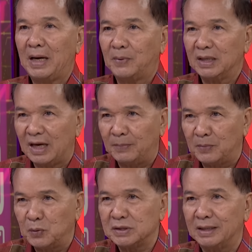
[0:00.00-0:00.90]
พรรคเพื่อไทย
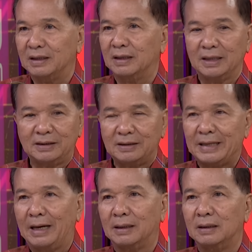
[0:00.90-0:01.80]
เป็นผู้เสนอนะที่
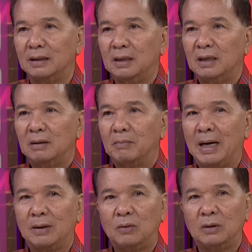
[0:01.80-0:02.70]
ตั้ง
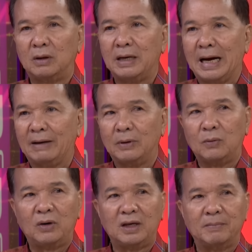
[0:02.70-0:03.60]
บางคนก็ด่าว่า
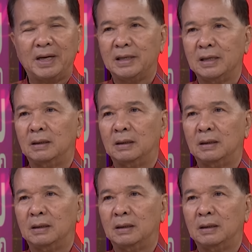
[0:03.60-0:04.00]
โอ้เห็นไหม